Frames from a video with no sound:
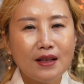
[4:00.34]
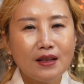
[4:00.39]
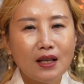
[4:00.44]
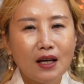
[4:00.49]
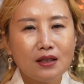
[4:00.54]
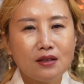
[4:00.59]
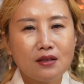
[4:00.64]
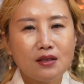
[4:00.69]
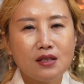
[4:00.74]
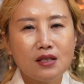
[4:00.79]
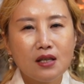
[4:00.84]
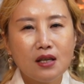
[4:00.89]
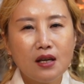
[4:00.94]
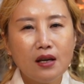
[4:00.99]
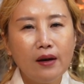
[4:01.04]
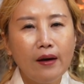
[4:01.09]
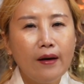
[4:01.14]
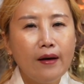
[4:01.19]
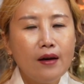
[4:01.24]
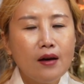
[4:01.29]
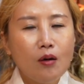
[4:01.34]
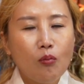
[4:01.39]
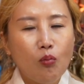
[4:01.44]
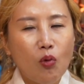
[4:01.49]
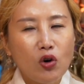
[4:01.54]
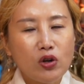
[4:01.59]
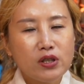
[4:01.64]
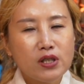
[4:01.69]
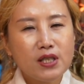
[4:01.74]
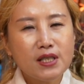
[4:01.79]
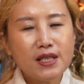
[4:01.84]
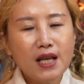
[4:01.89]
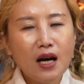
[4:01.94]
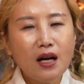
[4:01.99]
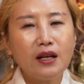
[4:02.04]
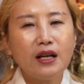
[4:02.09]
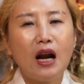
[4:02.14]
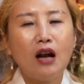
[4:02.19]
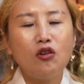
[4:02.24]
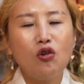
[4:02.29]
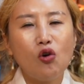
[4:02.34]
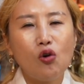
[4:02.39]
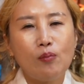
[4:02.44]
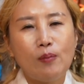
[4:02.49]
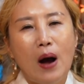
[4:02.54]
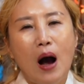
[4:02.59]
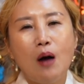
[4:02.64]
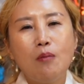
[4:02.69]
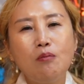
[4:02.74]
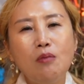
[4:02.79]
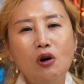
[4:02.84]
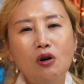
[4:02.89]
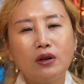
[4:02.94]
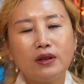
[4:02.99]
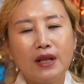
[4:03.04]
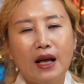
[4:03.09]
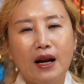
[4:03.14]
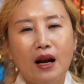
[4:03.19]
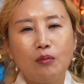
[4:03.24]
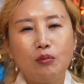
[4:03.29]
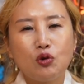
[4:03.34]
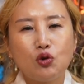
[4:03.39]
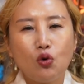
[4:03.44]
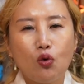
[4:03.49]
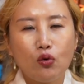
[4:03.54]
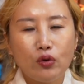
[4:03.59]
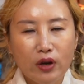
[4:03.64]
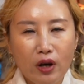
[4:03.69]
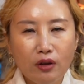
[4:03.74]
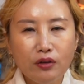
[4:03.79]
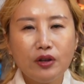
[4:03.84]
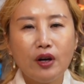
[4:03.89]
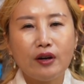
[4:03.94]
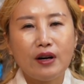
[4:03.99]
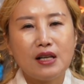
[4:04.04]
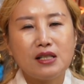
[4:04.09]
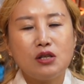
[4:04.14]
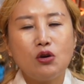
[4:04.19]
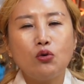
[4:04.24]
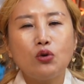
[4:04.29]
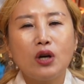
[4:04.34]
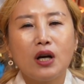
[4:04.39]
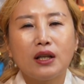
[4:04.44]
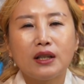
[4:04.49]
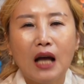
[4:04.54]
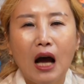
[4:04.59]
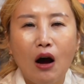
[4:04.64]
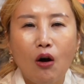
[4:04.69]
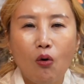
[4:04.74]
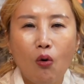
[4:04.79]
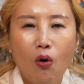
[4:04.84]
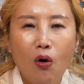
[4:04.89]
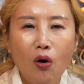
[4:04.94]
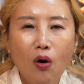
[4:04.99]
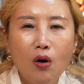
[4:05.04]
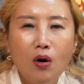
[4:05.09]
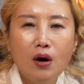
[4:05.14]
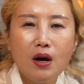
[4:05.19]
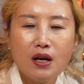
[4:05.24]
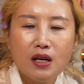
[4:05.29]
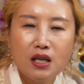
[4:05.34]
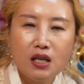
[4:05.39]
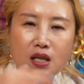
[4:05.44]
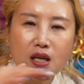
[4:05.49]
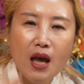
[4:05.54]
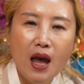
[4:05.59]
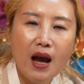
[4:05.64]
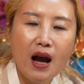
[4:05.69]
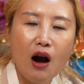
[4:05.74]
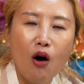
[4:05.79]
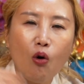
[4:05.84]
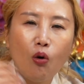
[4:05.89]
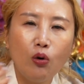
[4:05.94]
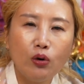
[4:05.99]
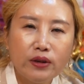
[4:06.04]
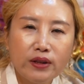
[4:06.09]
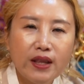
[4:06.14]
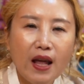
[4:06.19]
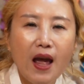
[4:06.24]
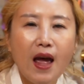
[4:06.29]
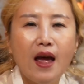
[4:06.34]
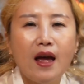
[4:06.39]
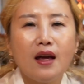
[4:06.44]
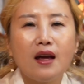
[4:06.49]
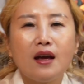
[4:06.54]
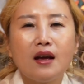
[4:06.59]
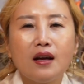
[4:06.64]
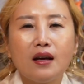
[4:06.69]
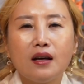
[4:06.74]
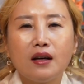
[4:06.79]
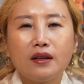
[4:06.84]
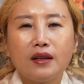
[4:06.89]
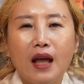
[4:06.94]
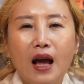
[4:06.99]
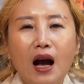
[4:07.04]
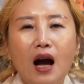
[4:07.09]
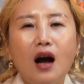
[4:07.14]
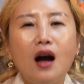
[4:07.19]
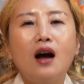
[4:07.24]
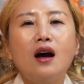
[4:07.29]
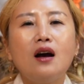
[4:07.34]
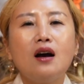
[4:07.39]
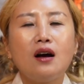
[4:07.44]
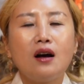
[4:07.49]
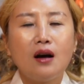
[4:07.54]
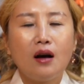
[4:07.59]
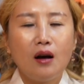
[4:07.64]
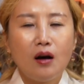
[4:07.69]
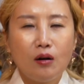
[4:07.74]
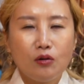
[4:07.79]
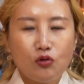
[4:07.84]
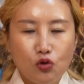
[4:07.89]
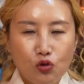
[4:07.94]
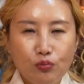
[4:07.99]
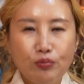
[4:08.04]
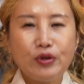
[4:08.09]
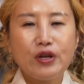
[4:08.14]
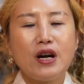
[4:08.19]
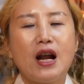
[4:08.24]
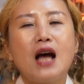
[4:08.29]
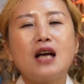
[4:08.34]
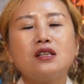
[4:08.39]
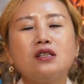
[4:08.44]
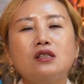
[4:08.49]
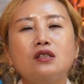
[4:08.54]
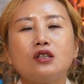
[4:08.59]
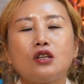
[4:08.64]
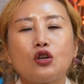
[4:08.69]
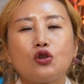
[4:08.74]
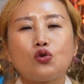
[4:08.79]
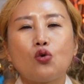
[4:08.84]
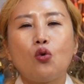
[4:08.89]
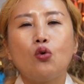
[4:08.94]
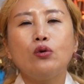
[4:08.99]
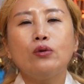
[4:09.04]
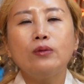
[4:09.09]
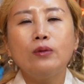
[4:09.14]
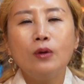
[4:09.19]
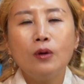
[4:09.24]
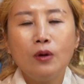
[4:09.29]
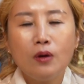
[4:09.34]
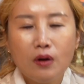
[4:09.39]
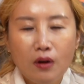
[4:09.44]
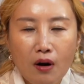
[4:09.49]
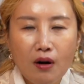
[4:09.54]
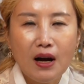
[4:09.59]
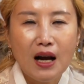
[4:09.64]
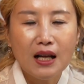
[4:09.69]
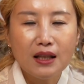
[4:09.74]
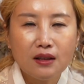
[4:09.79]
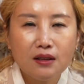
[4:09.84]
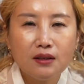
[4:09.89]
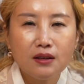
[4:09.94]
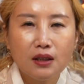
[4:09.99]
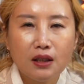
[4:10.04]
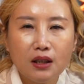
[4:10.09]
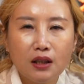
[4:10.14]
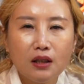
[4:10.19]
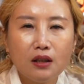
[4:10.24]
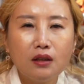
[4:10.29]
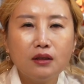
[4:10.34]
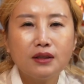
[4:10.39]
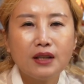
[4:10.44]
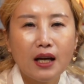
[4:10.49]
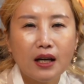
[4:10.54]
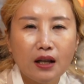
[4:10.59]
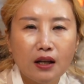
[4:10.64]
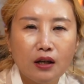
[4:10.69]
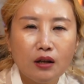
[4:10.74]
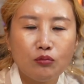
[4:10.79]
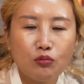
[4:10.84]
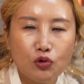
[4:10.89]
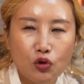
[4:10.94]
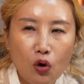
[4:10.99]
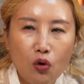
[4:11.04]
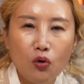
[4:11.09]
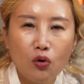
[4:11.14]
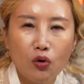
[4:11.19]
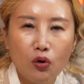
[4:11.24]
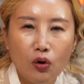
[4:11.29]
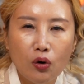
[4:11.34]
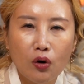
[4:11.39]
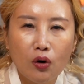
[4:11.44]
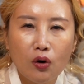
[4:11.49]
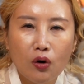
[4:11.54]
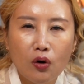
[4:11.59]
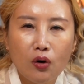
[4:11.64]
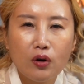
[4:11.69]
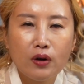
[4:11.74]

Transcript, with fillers: 한다든지 뭐 시작을 하려고 마음먹었다라면 조금 견뎌라 소리가 나고 기회가 올 때 내가 준비를 하시는 게 좋을 것 같으니 1월 달에는 무조건